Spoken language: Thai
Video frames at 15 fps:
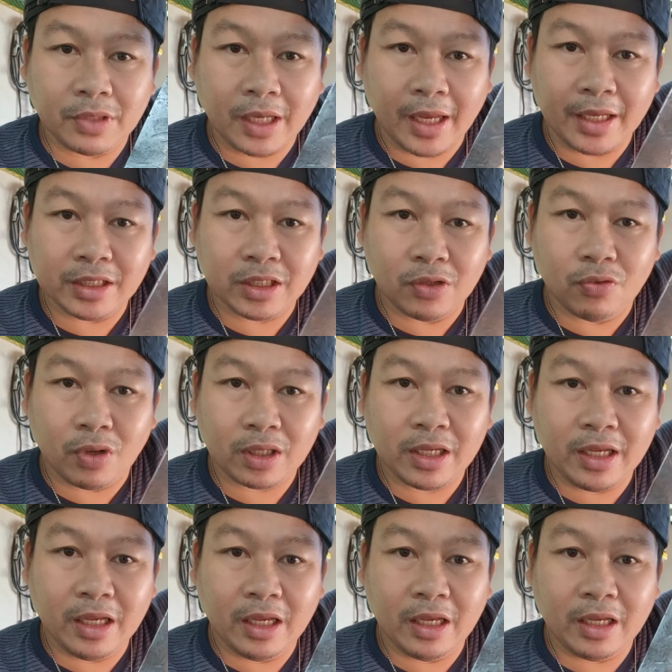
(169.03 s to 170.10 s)
ใครสะดวก
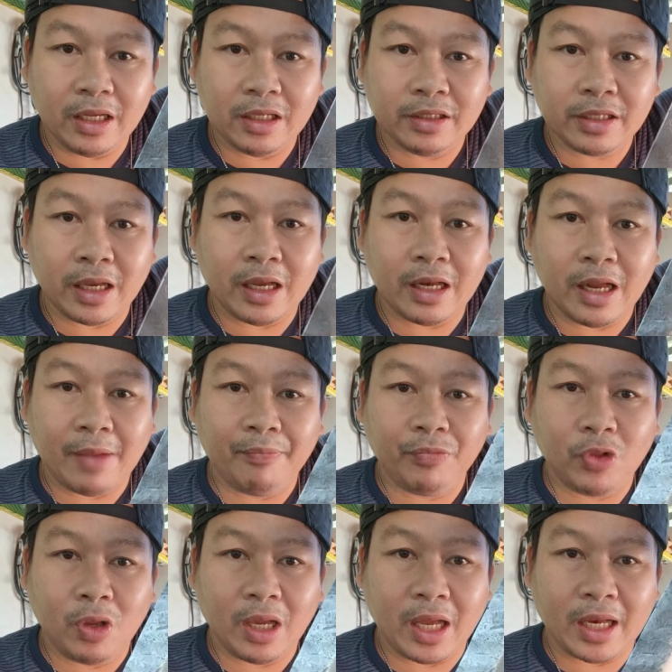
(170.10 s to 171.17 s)
ที่จะรับ
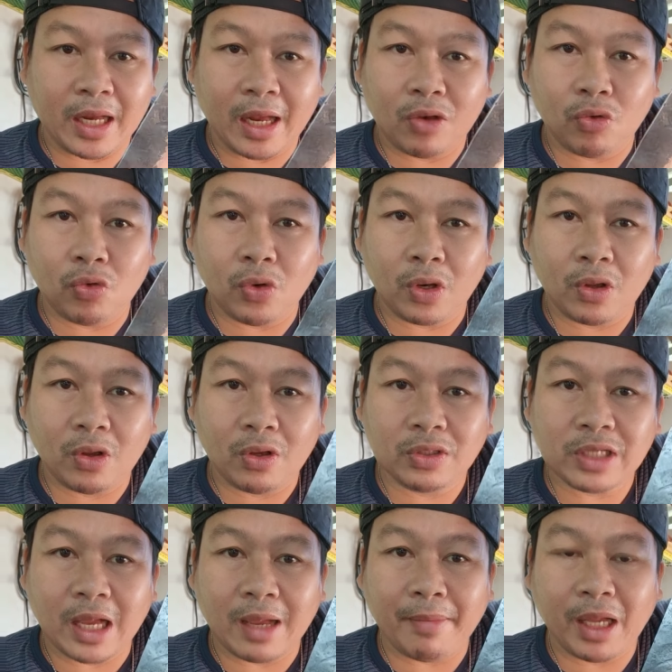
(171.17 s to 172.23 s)
ต้องการงานด่วนๆก็
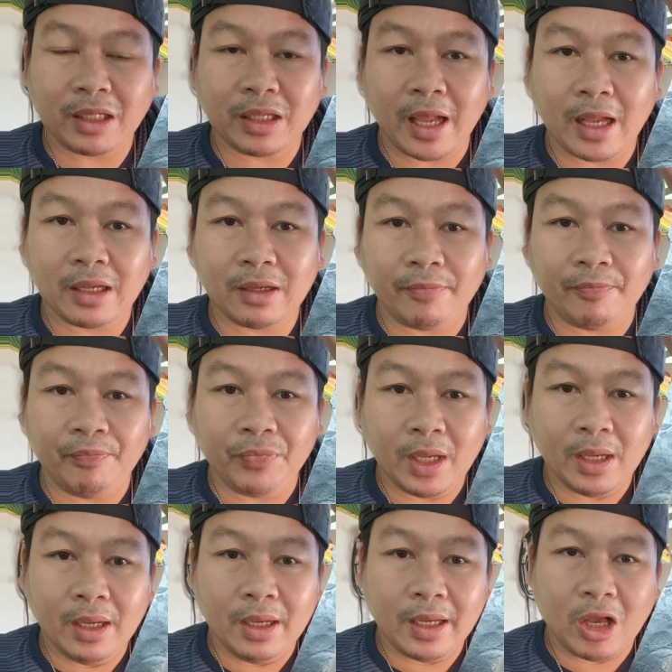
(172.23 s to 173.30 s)
สามารถพัก
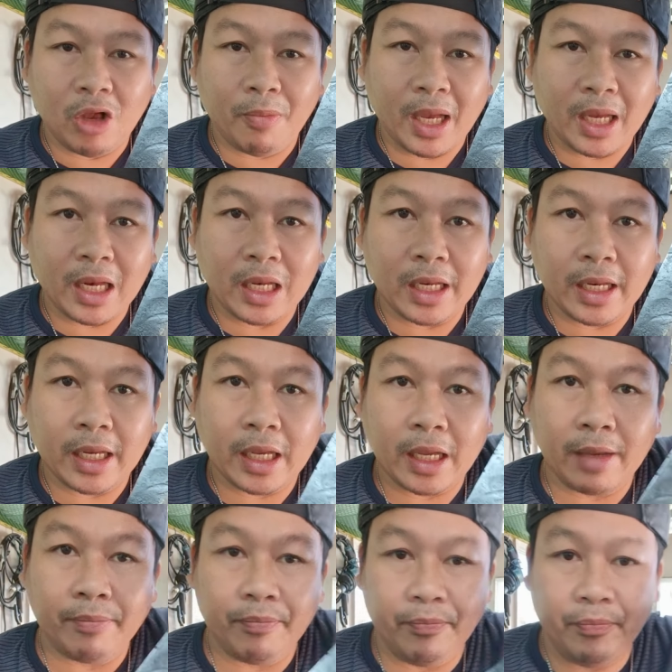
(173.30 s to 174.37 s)
เข้ามาได้เลยนะค
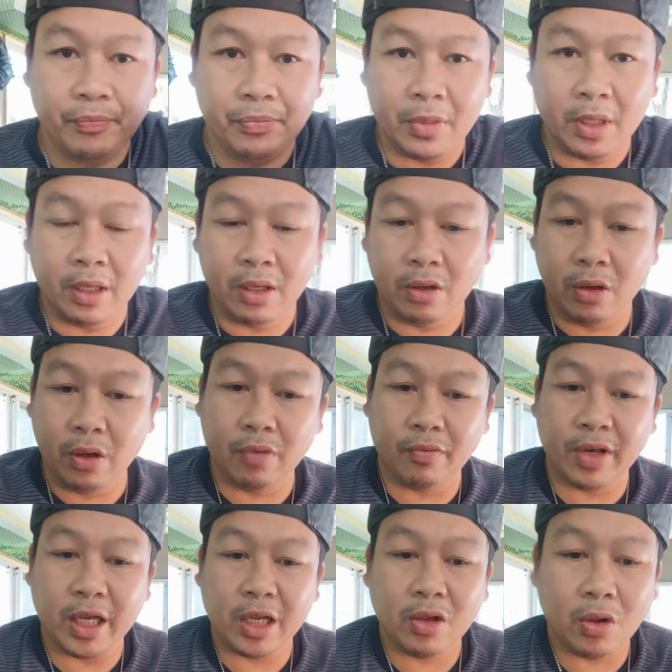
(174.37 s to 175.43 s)
รับ ก็
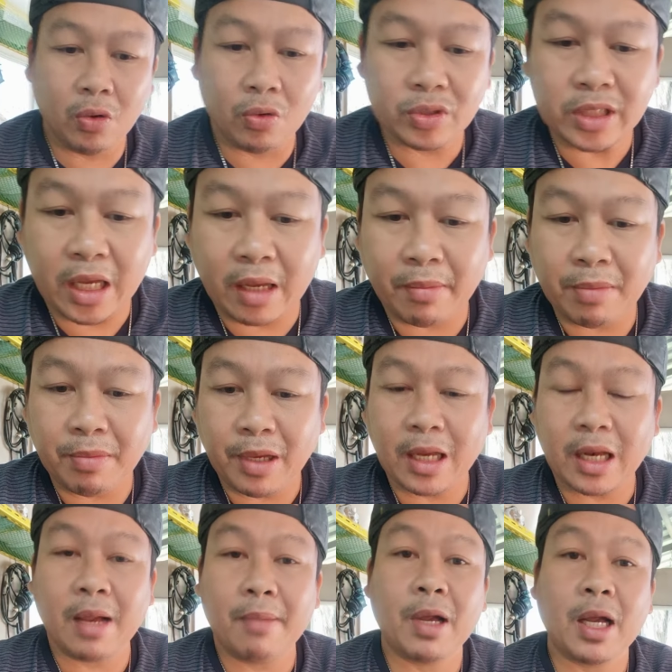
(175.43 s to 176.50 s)
วันนี้ก็คงจะไม่มี
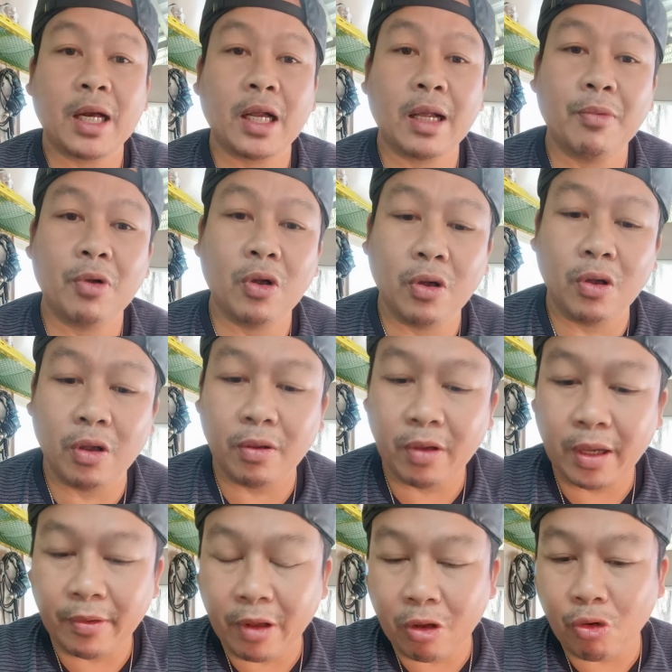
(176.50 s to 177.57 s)
อะไรมากนะครับ ก็
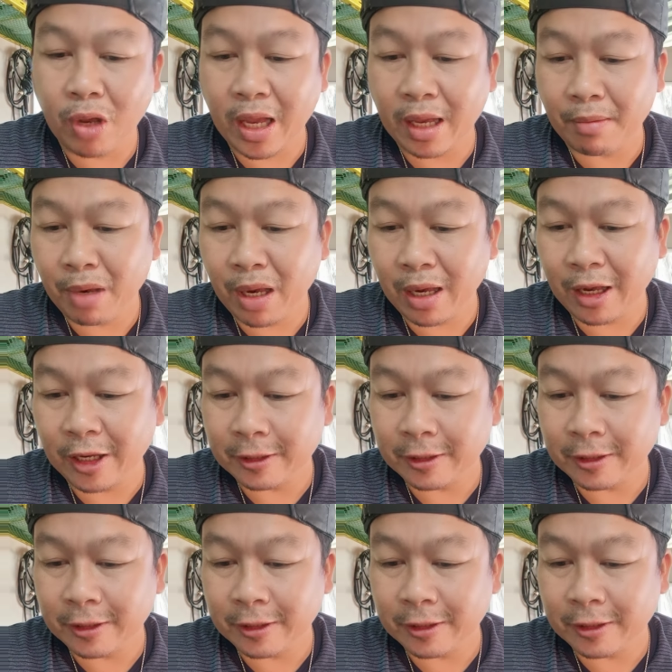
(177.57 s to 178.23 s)
เอางานมา